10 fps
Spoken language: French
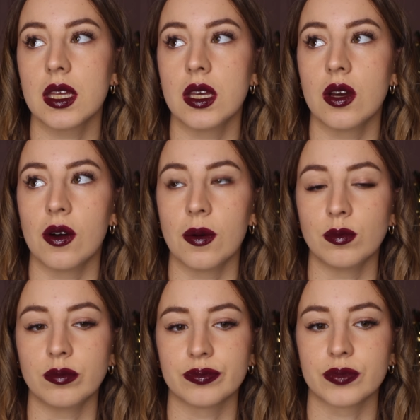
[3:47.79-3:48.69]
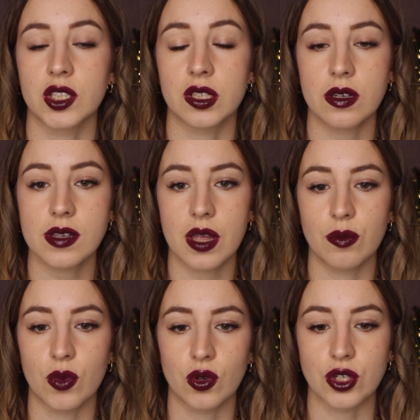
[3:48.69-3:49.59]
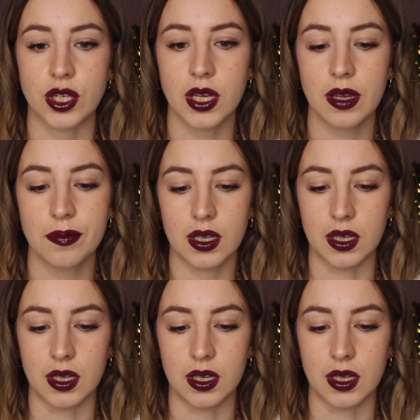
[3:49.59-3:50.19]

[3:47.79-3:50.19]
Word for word: et euh, j'étais en train de manger.